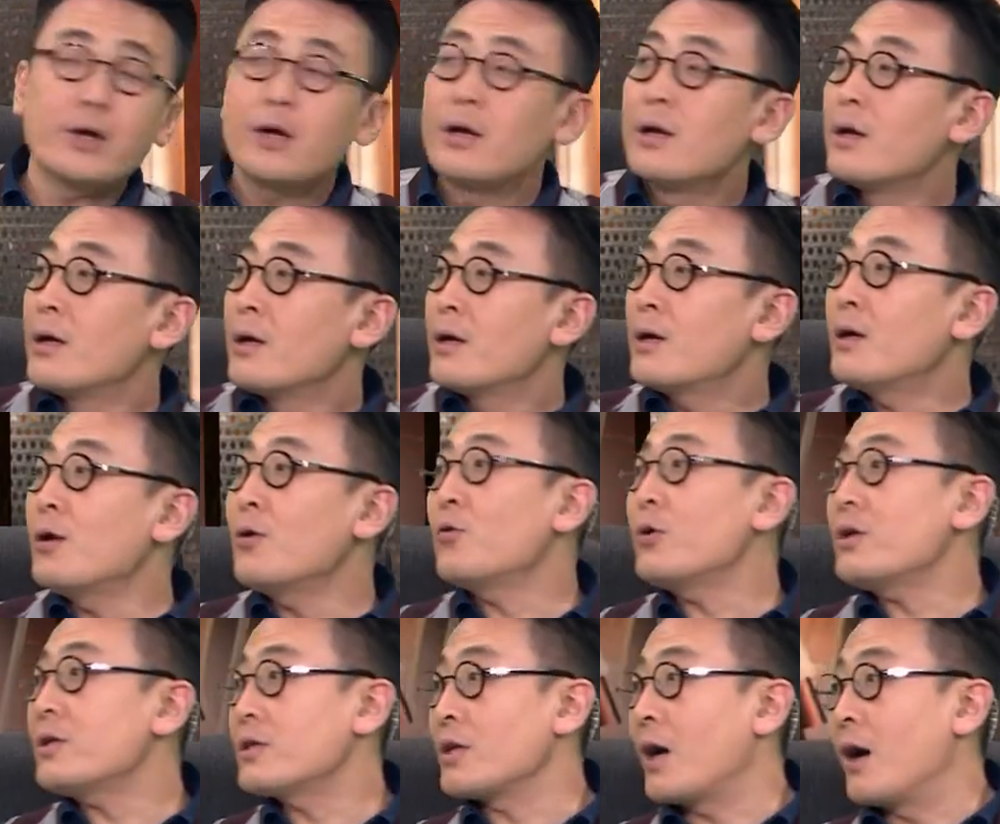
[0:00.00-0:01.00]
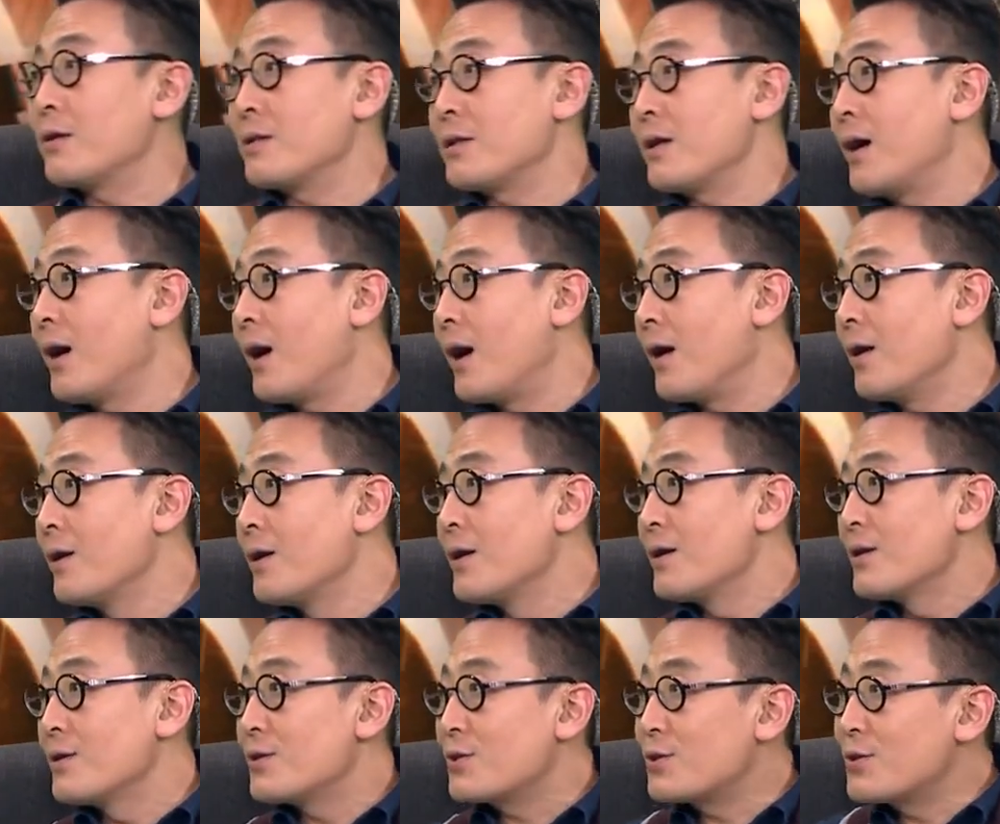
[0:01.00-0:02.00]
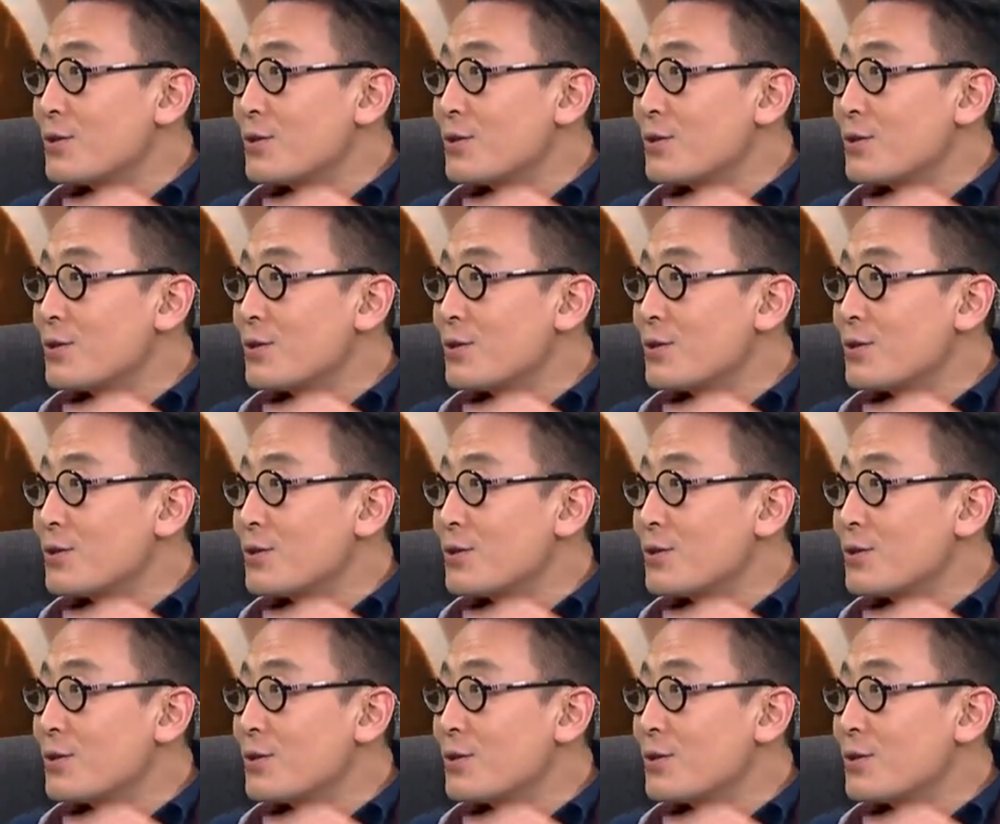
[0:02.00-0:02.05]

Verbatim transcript: 长得啊。实际是一个非